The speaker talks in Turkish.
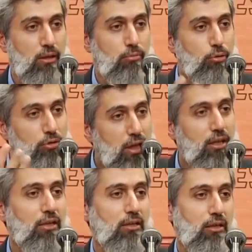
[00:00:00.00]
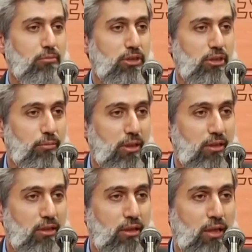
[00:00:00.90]
Buraya kadarmış demek
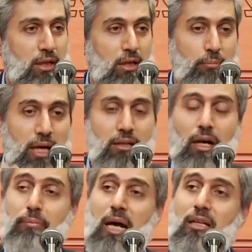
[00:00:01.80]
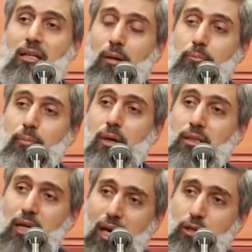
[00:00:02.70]
ki. Ben ben
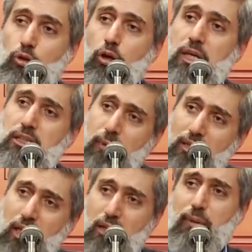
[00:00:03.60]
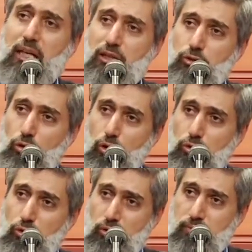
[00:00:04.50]
Rabbime daha çok hizmet etmek
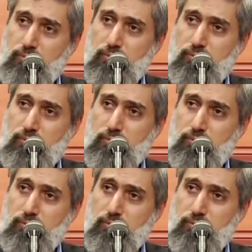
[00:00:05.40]
istiyordum.